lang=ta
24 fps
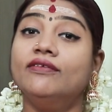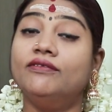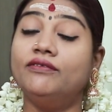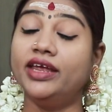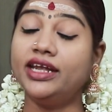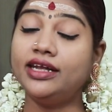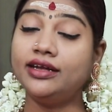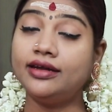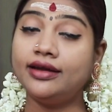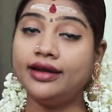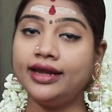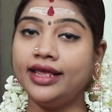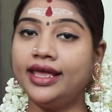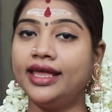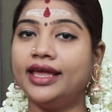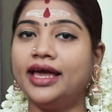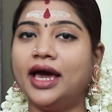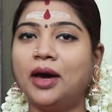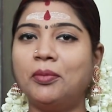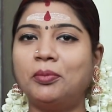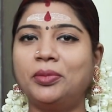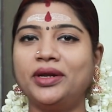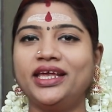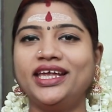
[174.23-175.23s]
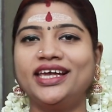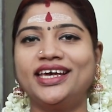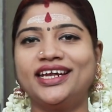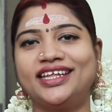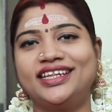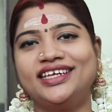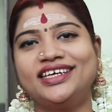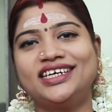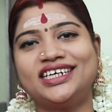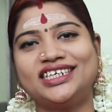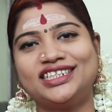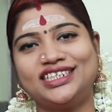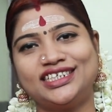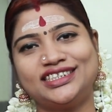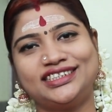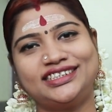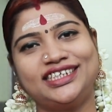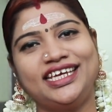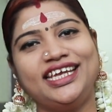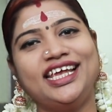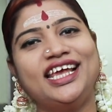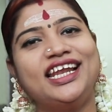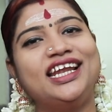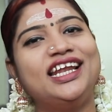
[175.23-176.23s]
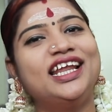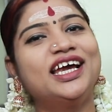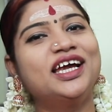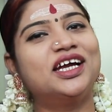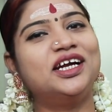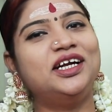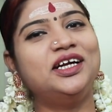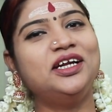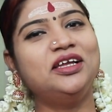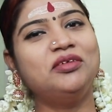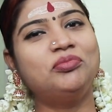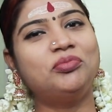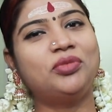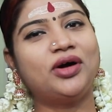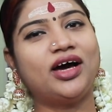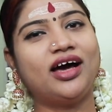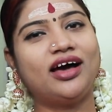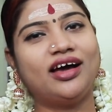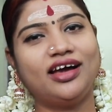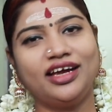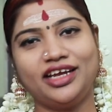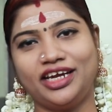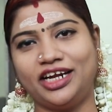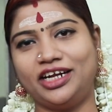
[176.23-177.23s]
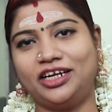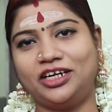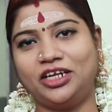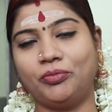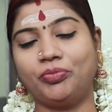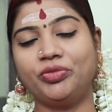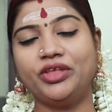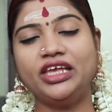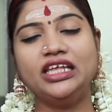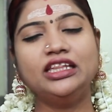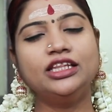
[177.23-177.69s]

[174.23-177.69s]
வெற்றி அப்படிங்கிறது அந்த செயல்ல கண்டிப்பாக கிட்டம்